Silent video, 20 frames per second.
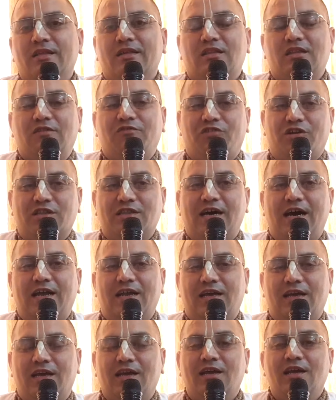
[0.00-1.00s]
सा वरदान
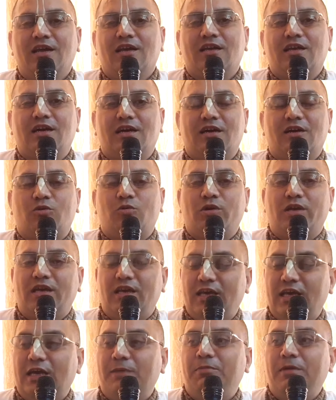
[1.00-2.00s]
है कि अगर कोई
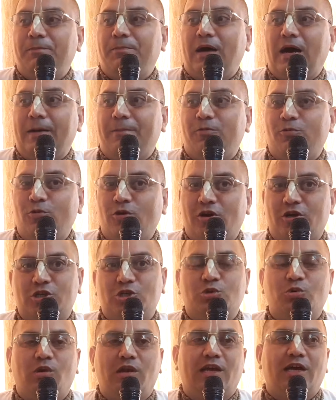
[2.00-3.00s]
एक भी पाप हुआ और
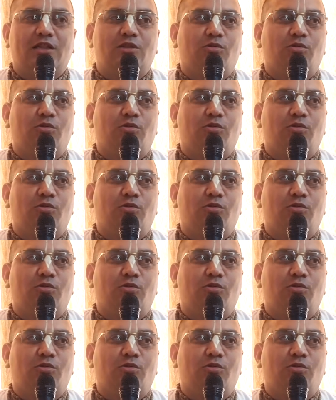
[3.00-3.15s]
छू लिया